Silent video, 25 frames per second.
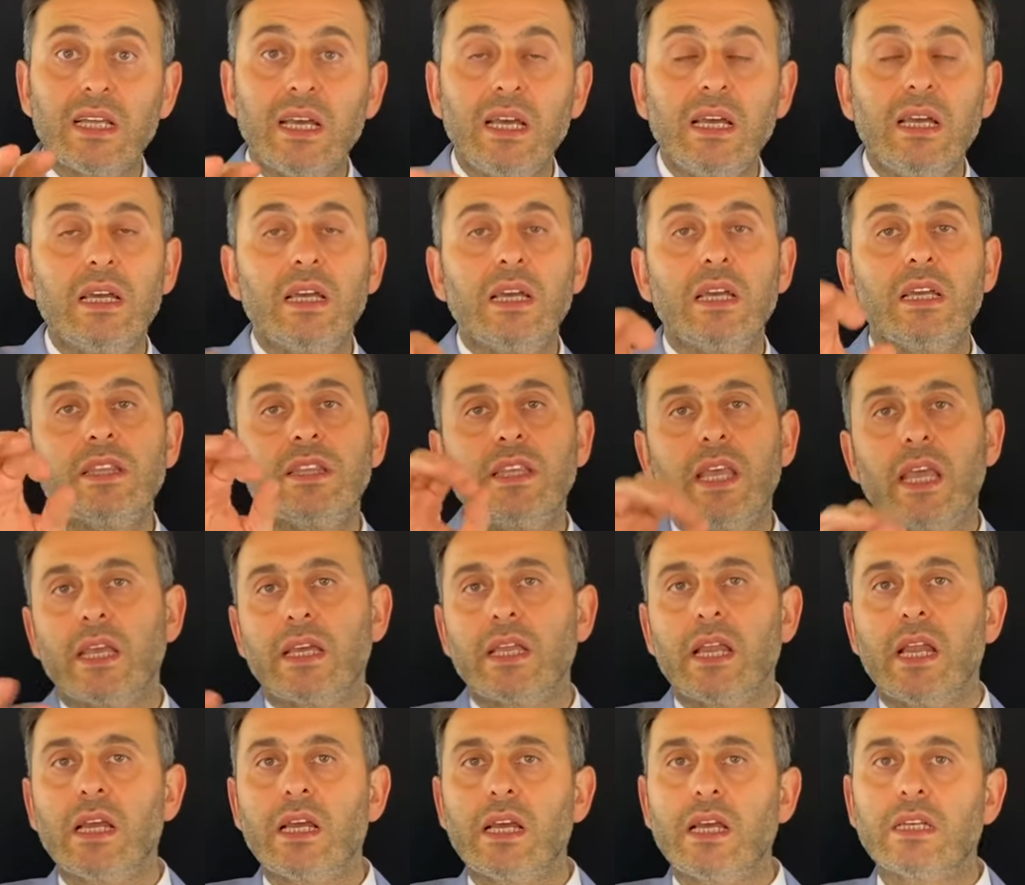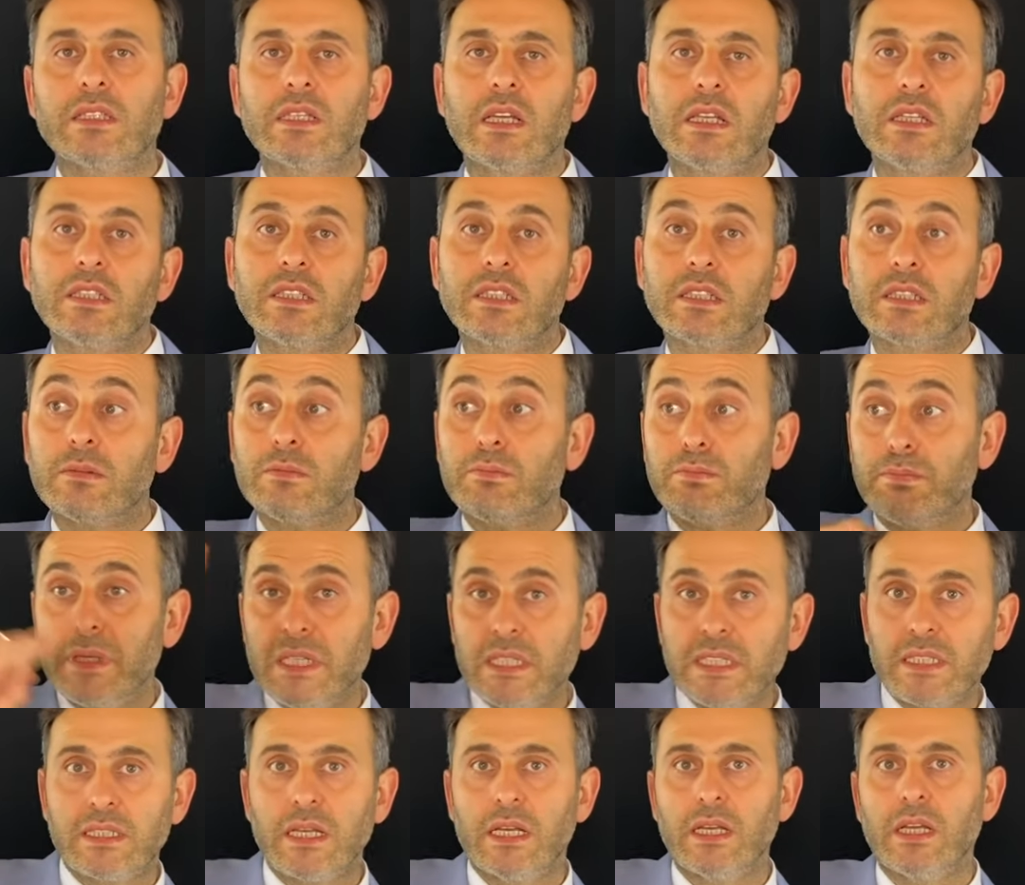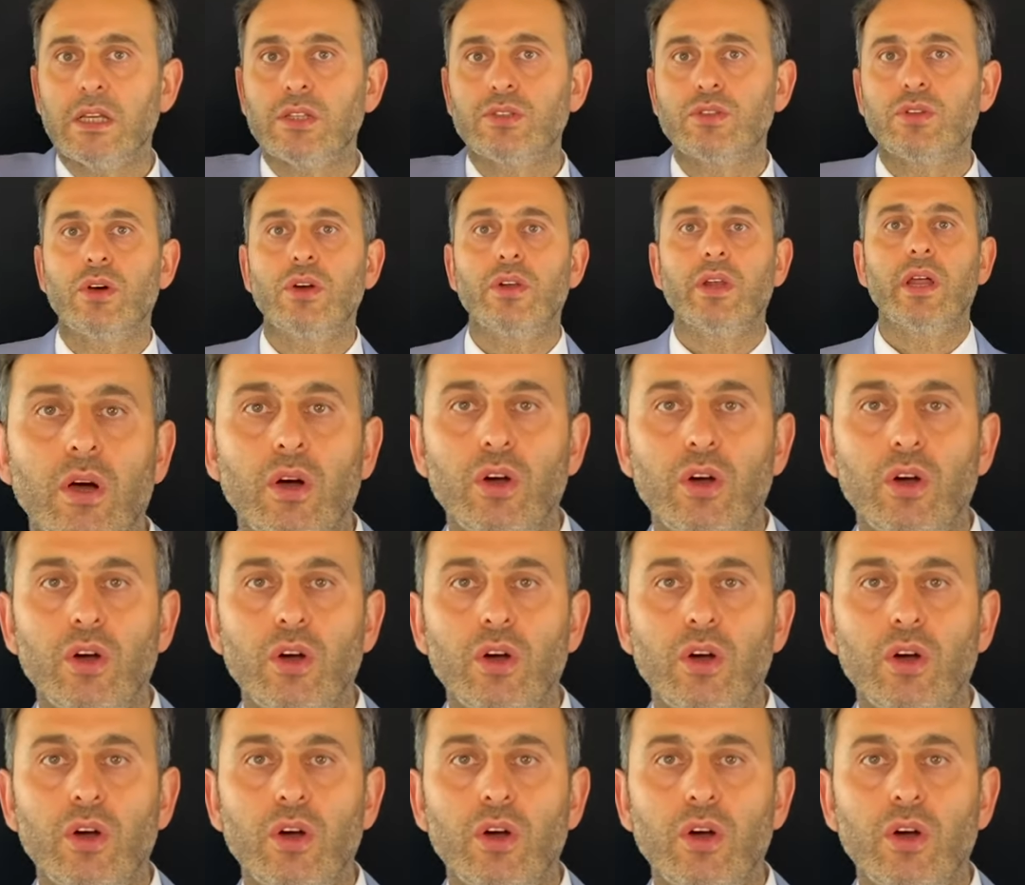da tekrar kazanırsın bir sene sonra.